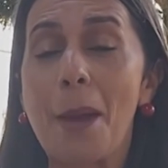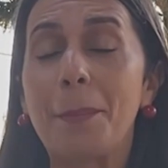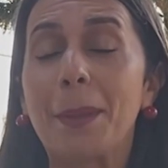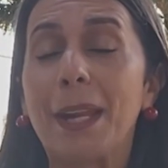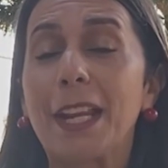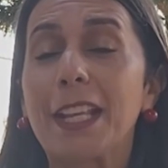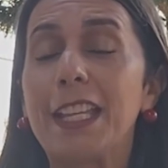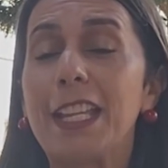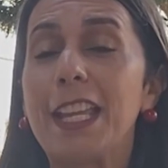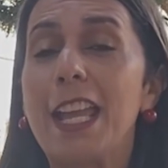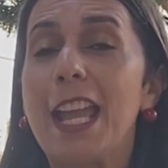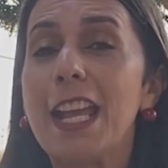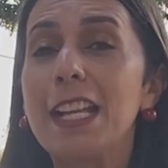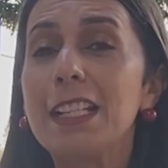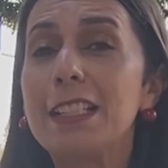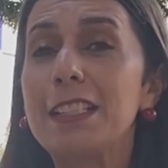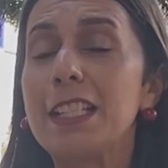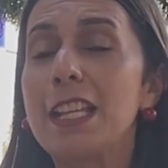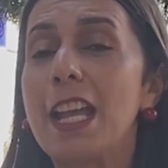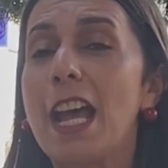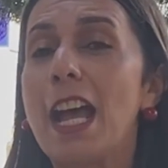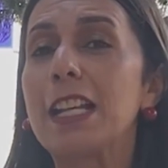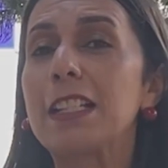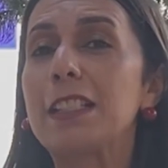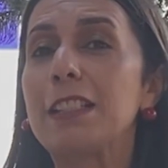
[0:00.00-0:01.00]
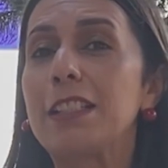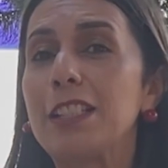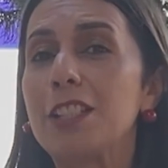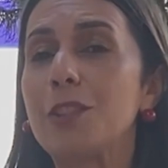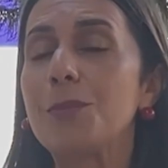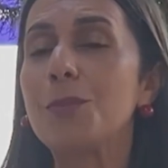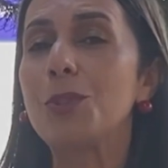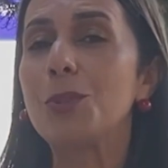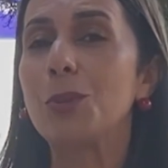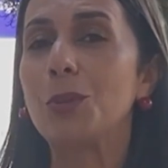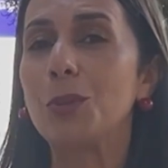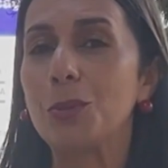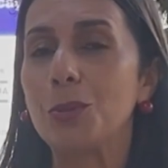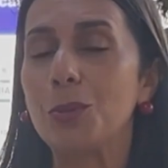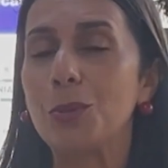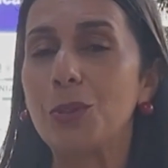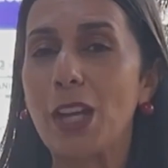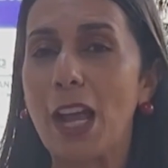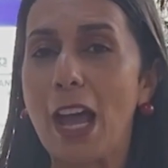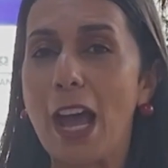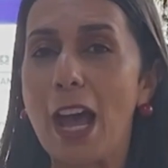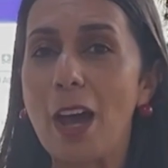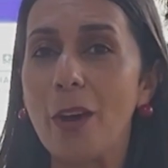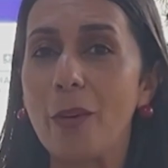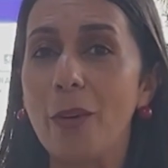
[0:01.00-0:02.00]
para que esse racismo
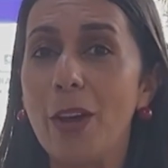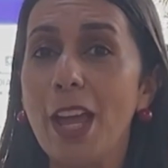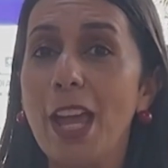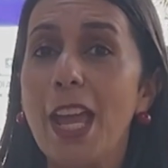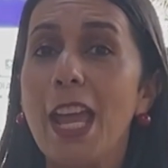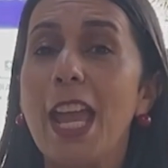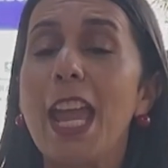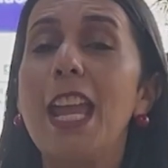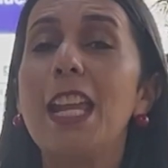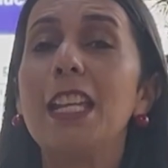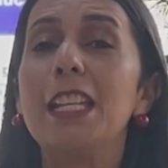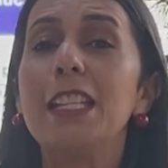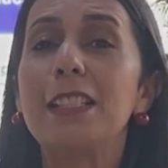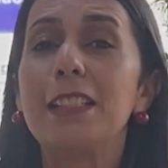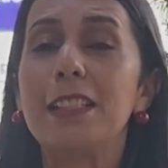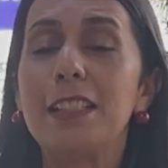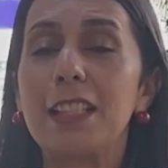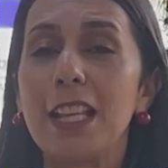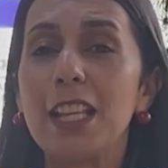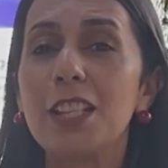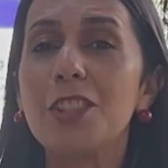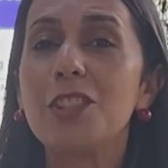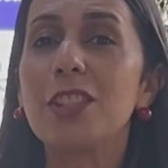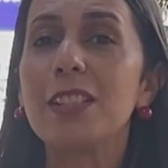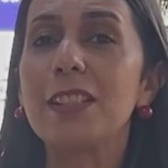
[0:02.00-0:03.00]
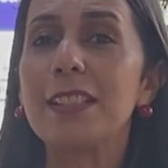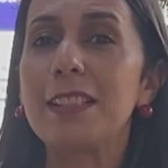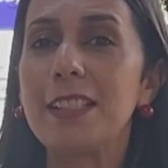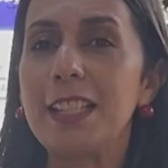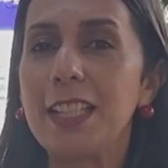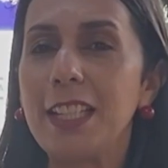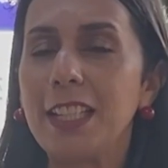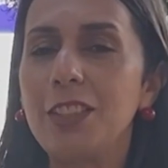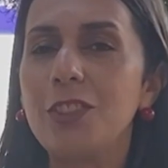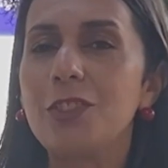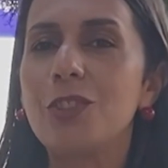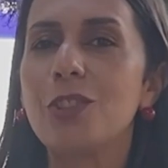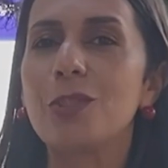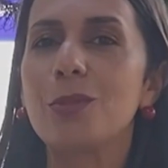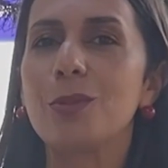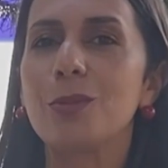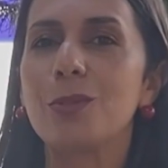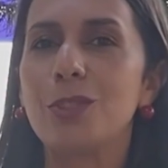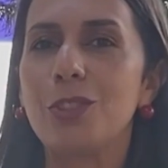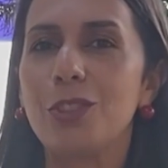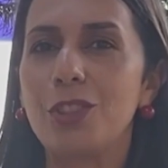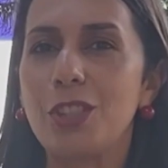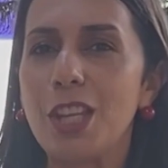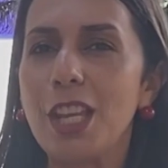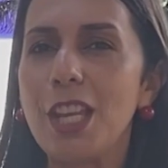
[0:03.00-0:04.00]
estrutural, ele seja, sim,
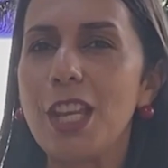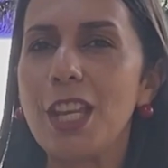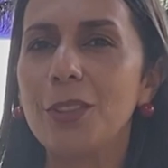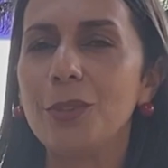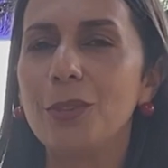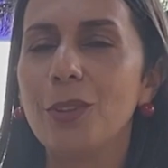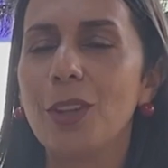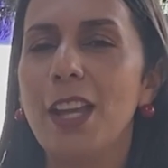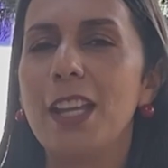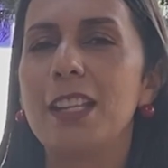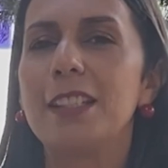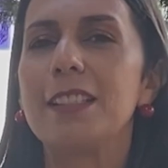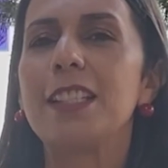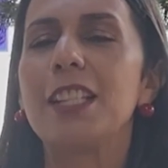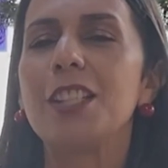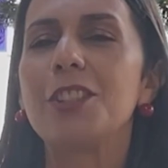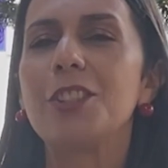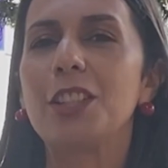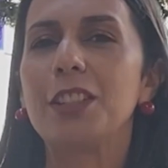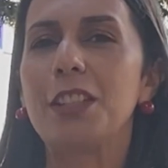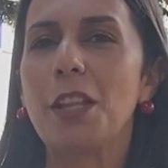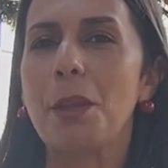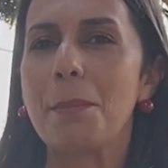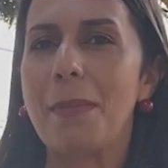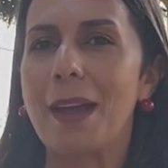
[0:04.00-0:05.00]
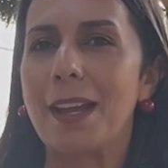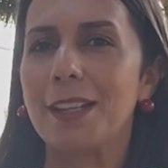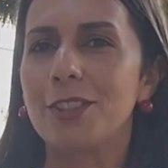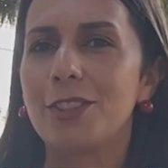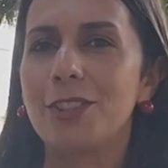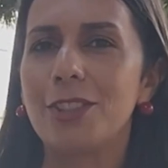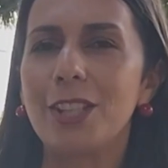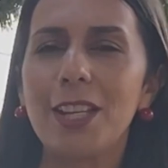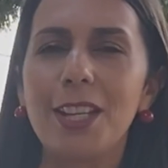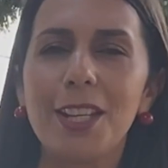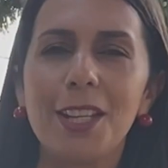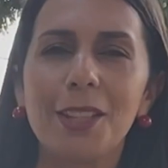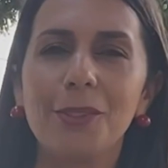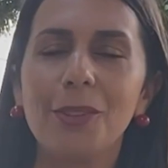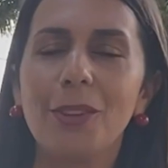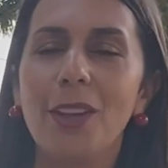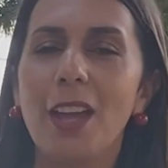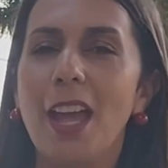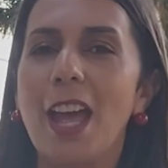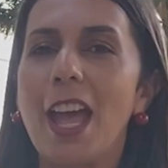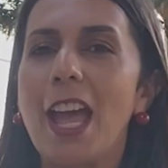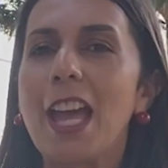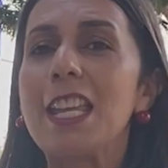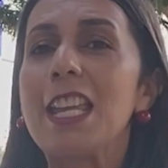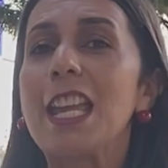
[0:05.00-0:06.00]
discutido, seja debatido,
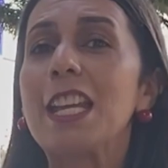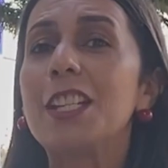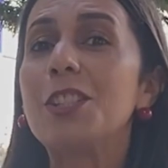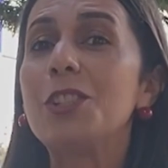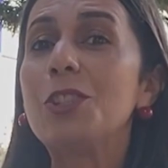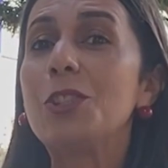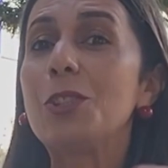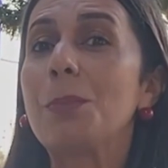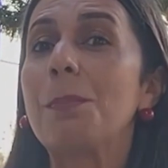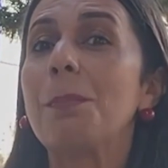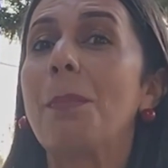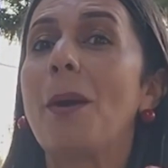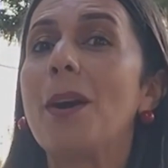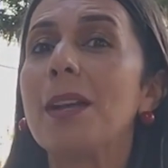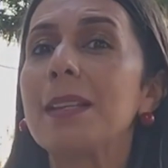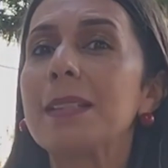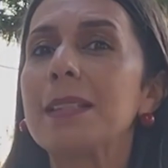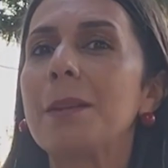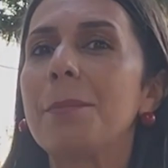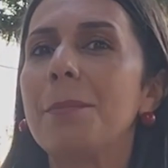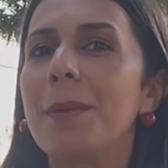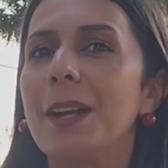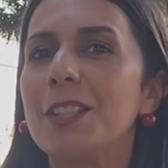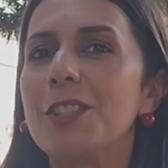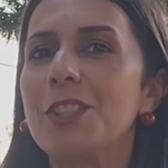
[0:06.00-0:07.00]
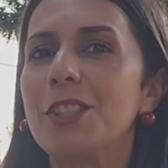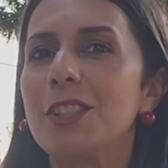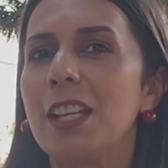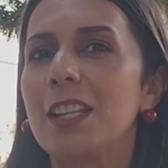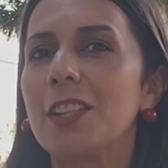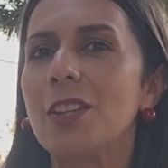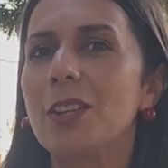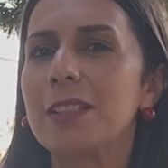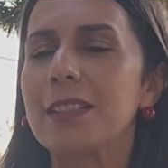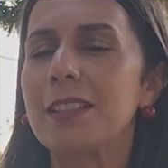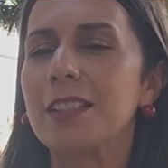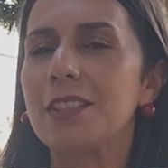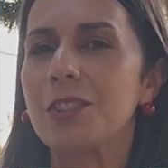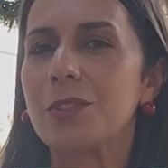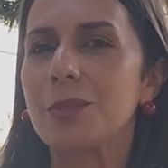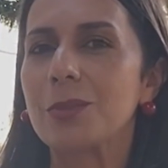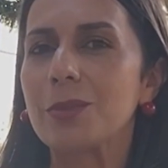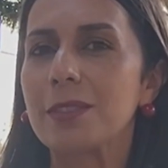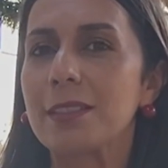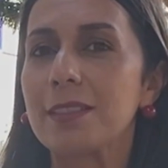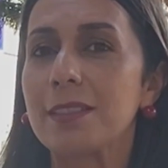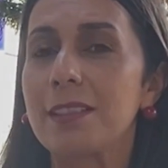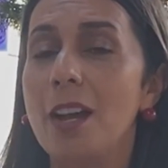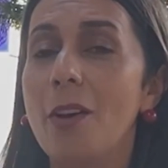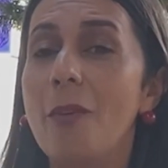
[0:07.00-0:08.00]
e a gente possa, a partir da nossa
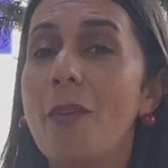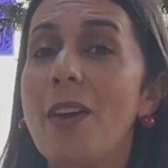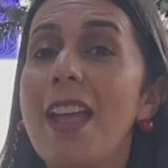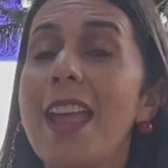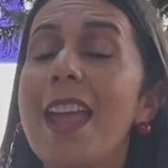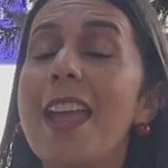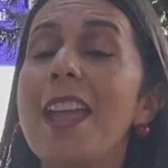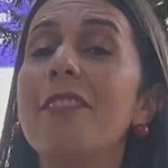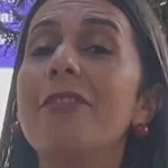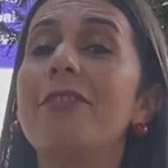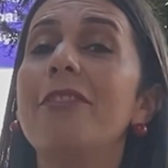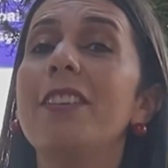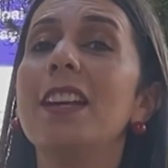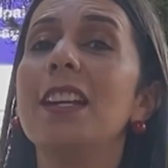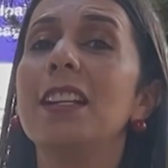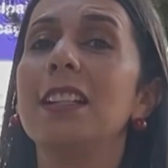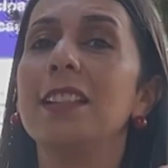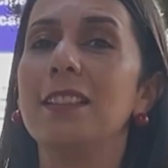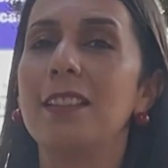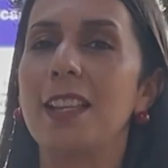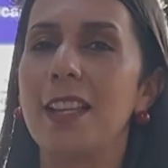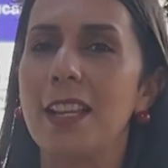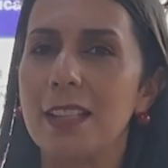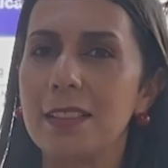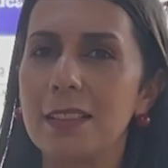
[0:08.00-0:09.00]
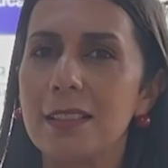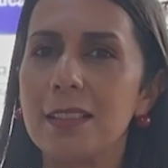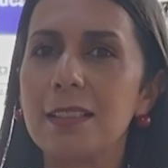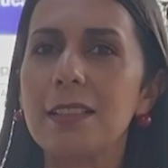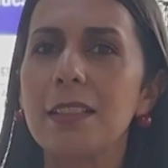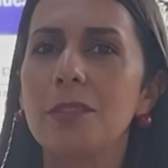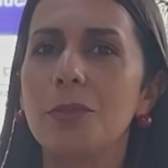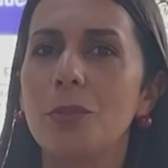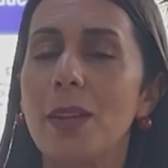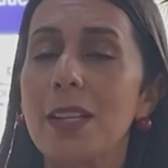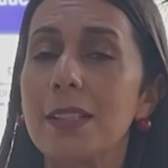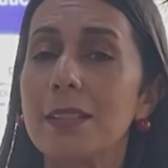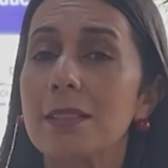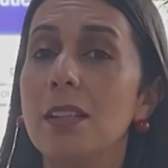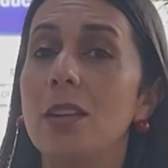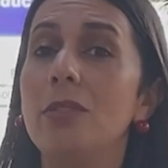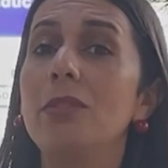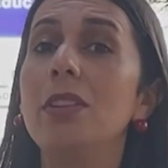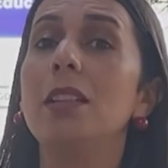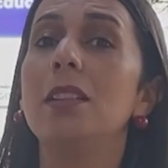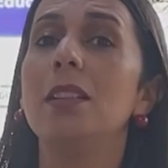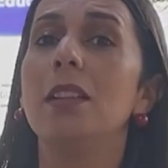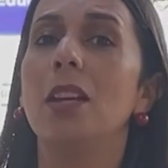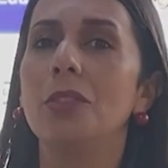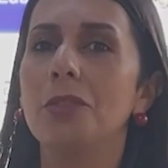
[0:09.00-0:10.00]
discussão, reverter essa situação
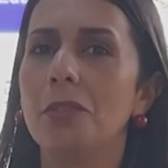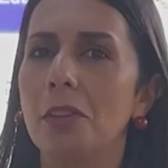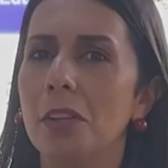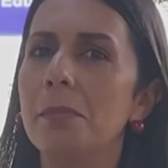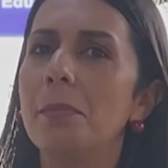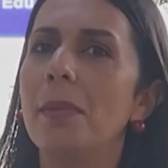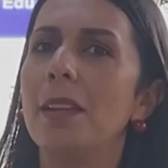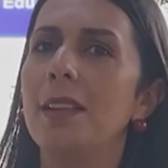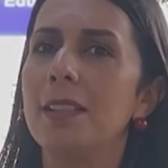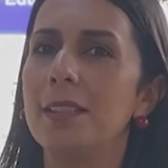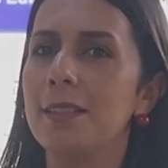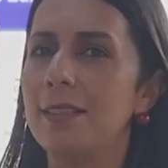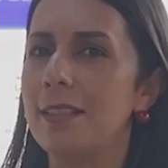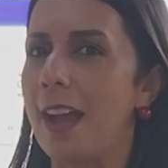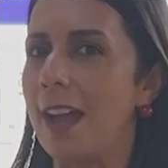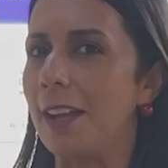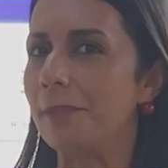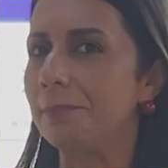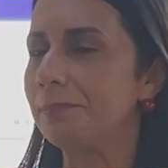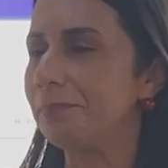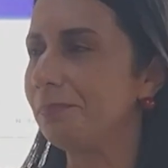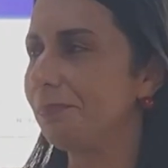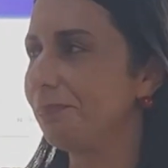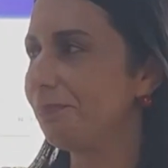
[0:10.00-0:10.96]
e não normalizar.